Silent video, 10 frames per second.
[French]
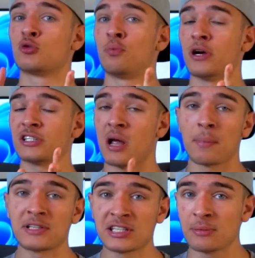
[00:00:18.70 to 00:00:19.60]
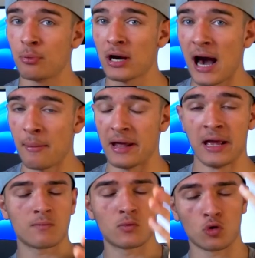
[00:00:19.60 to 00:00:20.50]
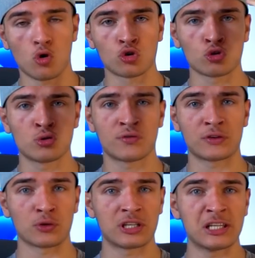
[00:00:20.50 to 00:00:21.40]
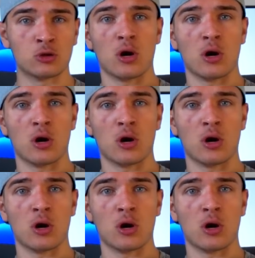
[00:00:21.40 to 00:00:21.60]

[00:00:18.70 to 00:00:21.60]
peux acheter un PC qui peut cramer. Donc aujourd'hui, je vais te guider de